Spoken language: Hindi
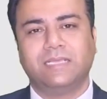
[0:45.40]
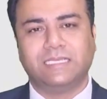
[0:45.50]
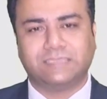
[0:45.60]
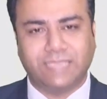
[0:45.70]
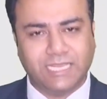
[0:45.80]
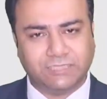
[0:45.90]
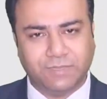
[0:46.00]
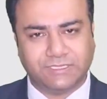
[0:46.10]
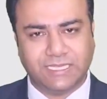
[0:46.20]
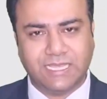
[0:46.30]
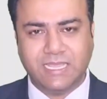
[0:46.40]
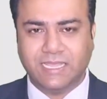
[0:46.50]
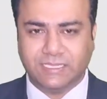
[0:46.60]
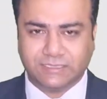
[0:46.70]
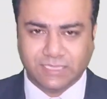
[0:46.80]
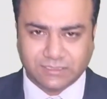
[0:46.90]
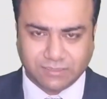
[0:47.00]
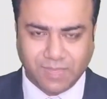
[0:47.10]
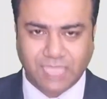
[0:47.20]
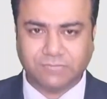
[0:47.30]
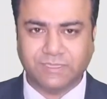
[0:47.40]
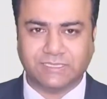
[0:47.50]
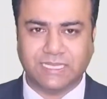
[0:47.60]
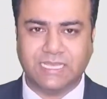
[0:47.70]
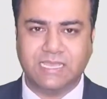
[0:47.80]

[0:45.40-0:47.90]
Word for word: इस देश में से इस समाज में से